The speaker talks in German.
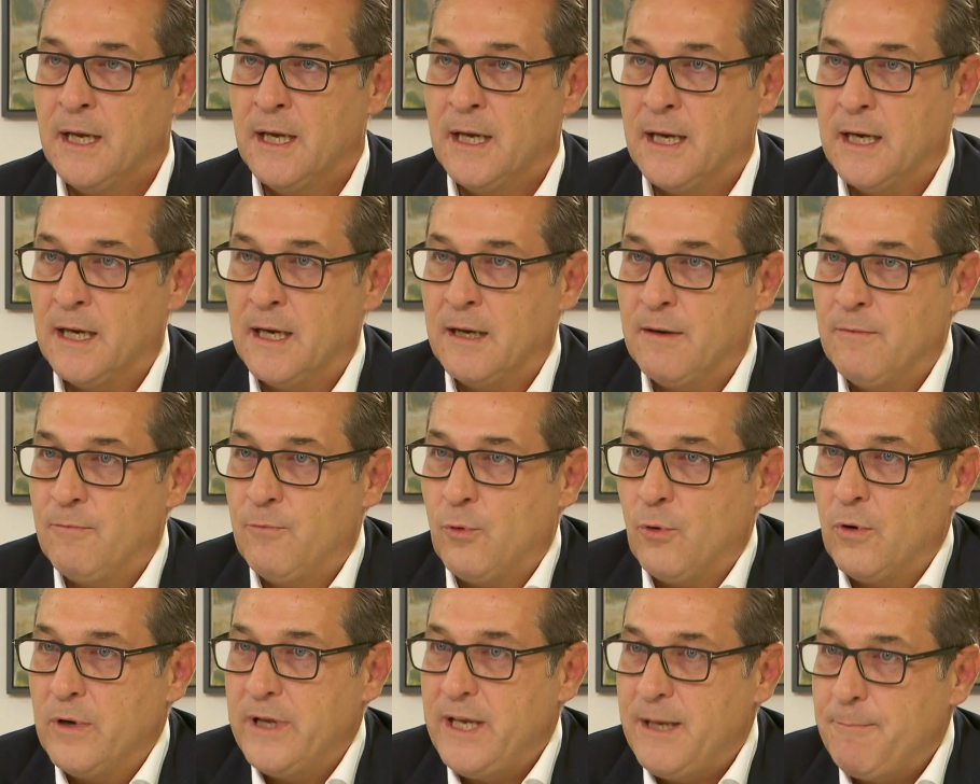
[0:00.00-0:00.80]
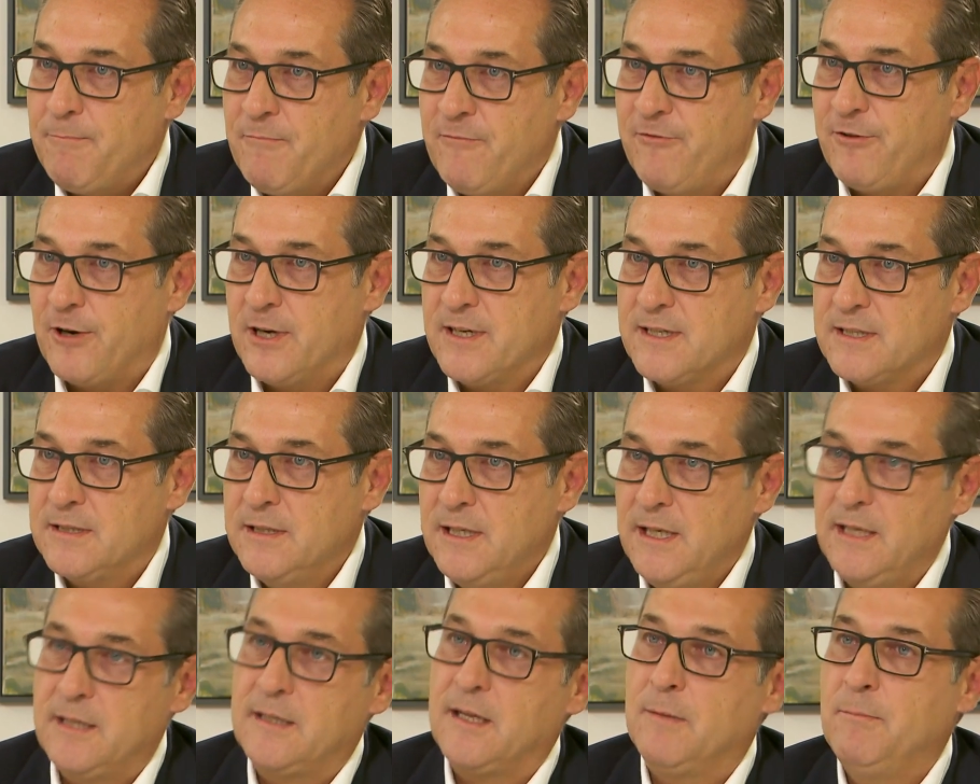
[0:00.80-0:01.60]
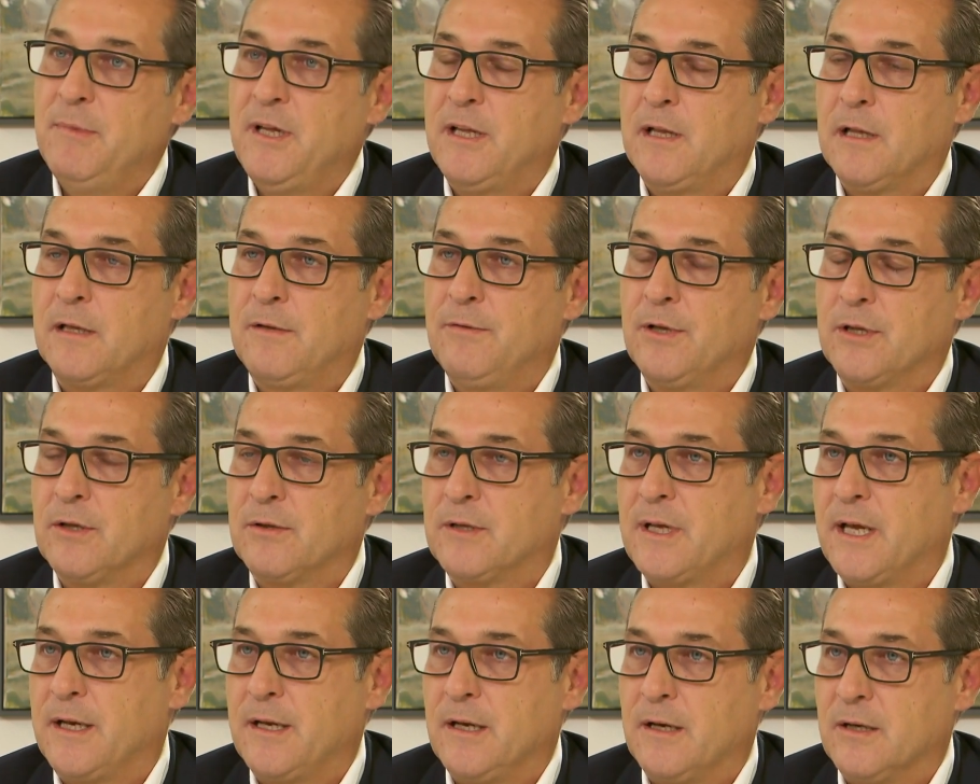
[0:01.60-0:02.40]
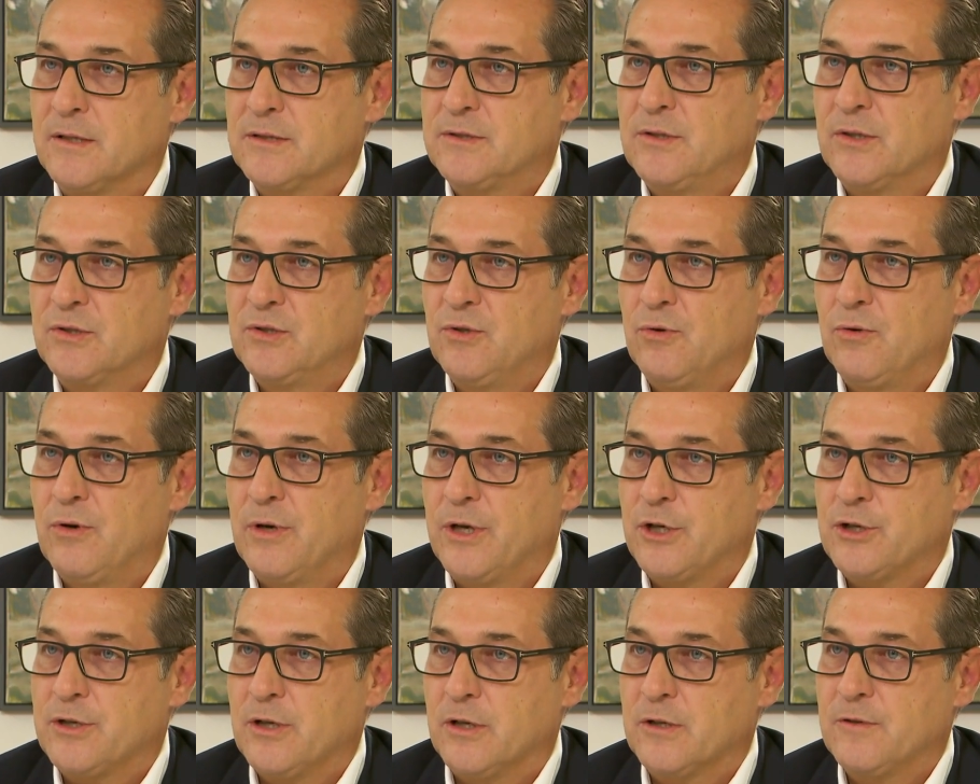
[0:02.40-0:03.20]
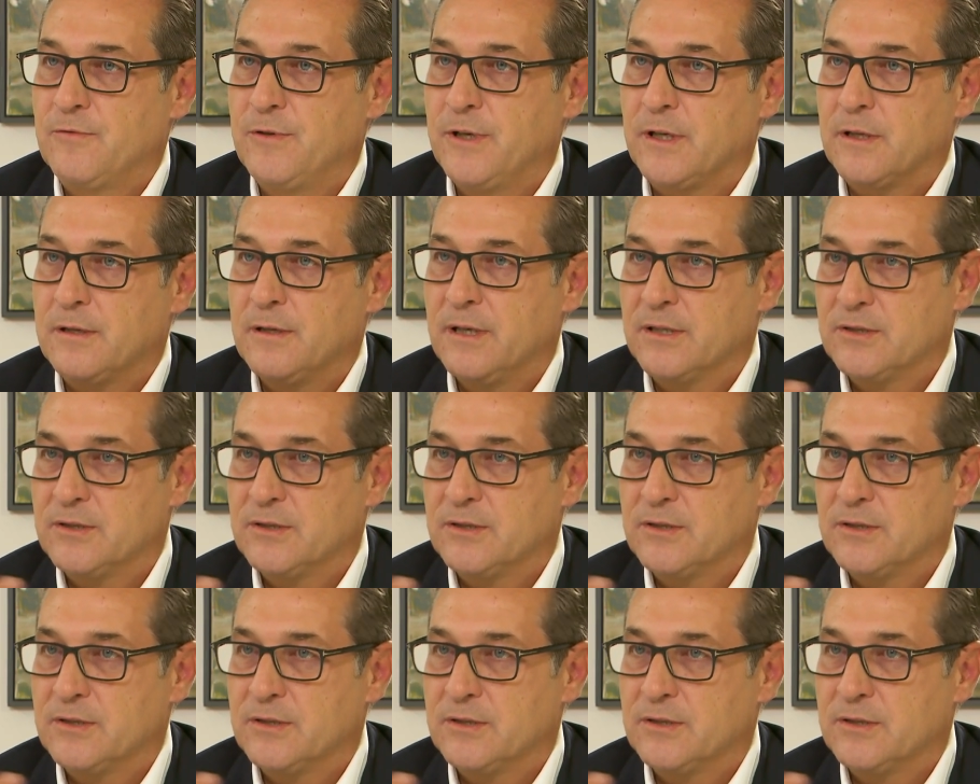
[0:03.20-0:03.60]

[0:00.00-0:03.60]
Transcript: äh, wo ebenfalls nicht ermittelt wird und keine Hausdurchsuchungen stattfinden.